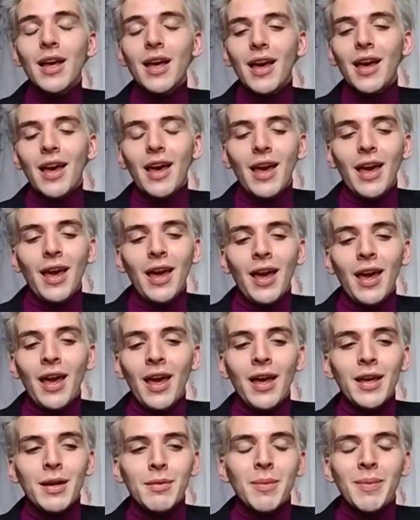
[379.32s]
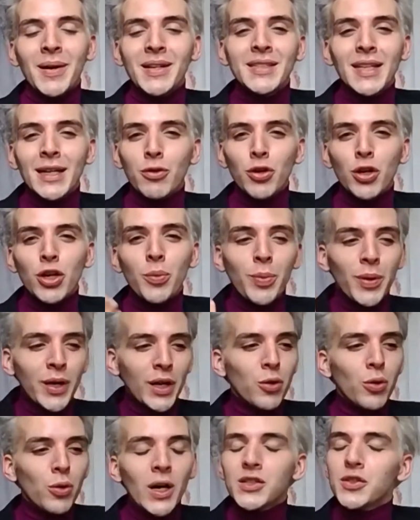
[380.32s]
eh, y me parece que uno no puede
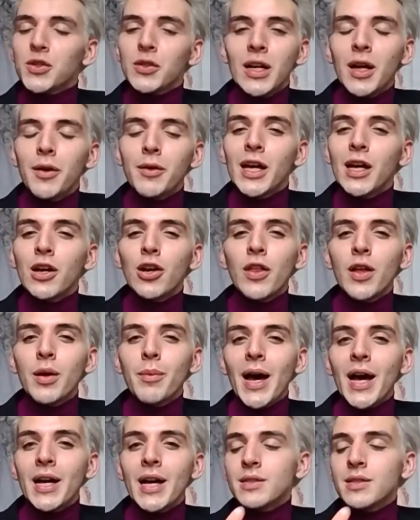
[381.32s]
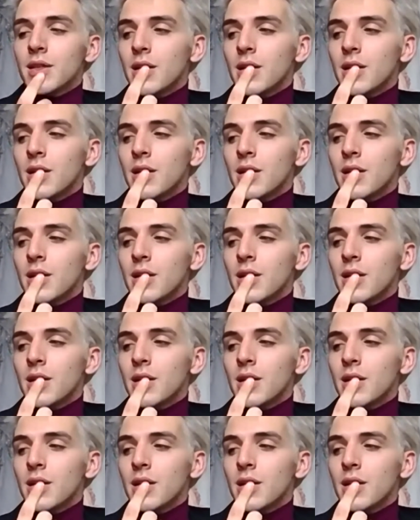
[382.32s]
juzgar sobre la vida de los demás,